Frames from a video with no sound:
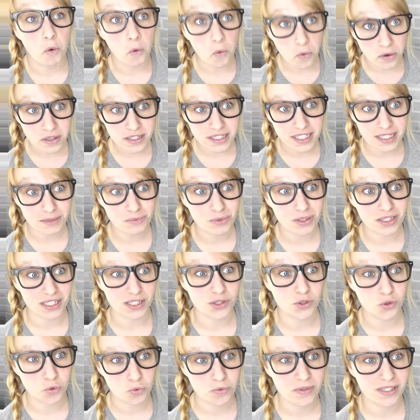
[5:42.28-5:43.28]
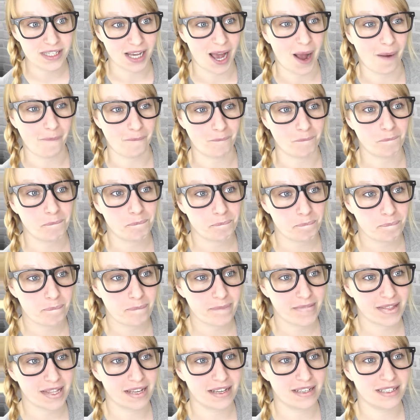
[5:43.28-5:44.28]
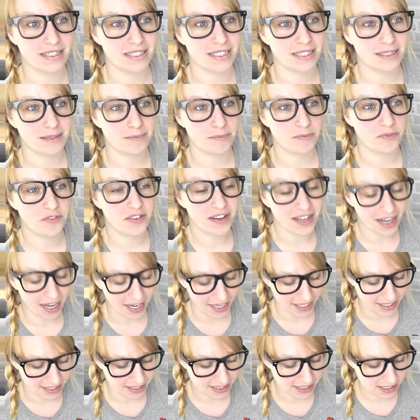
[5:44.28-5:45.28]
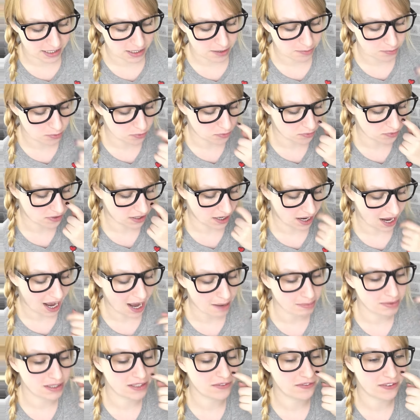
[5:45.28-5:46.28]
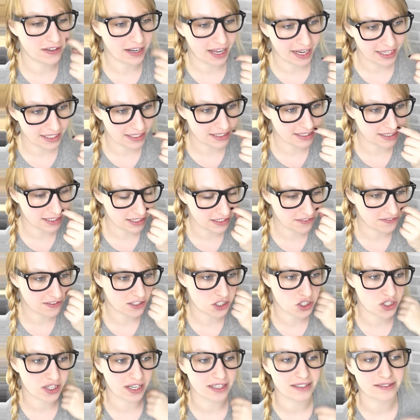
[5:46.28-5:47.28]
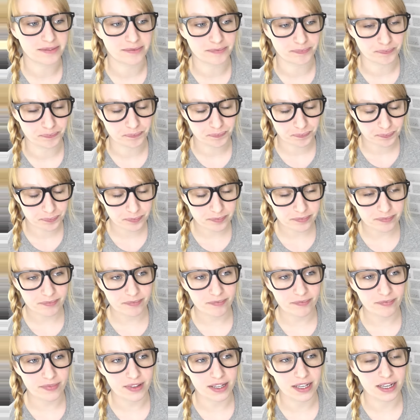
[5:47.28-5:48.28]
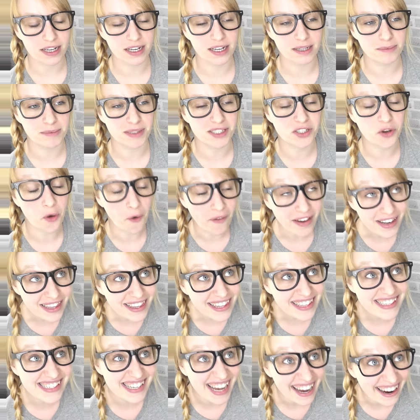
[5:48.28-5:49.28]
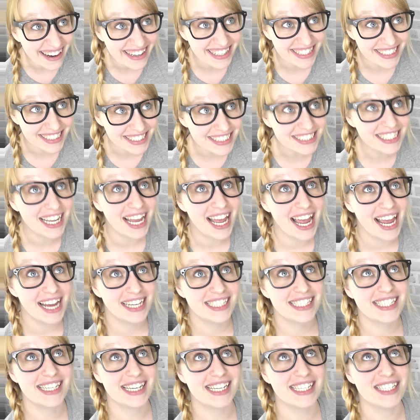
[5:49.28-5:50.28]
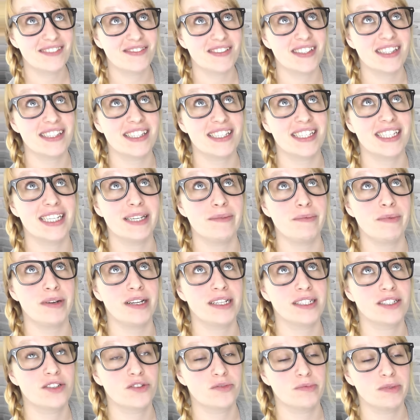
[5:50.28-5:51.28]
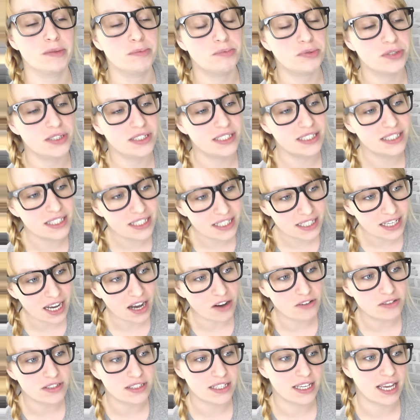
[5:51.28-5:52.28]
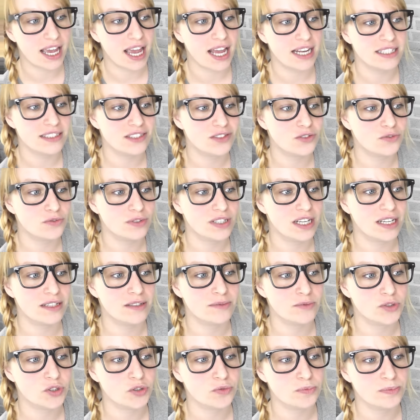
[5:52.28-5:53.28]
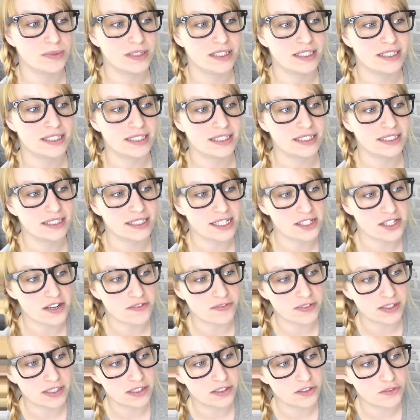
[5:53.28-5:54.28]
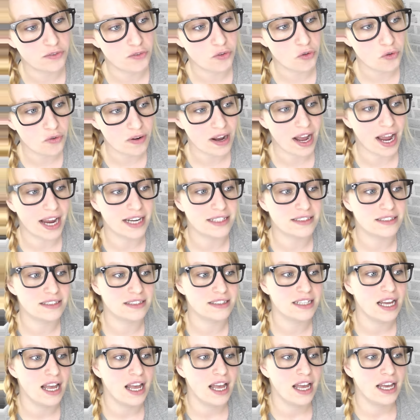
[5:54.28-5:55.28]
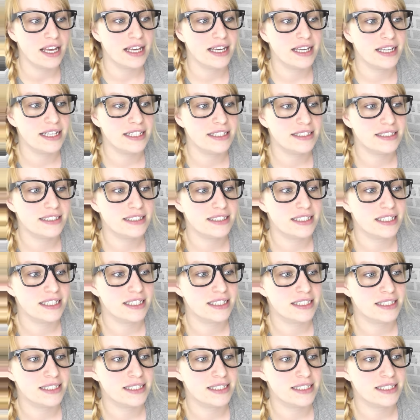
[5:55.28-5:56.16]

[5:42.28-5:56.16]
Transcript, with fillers: Und ich muss dazu sagen, ähm, vielleicht, dieses Buch habe ich vielleicht nicht verstanden. Ähm, es könnte sein, dass wenn sich jemand so mit Politik auskennt oder so mit den gesellschaftlichen Geflogenheiten in, ähm,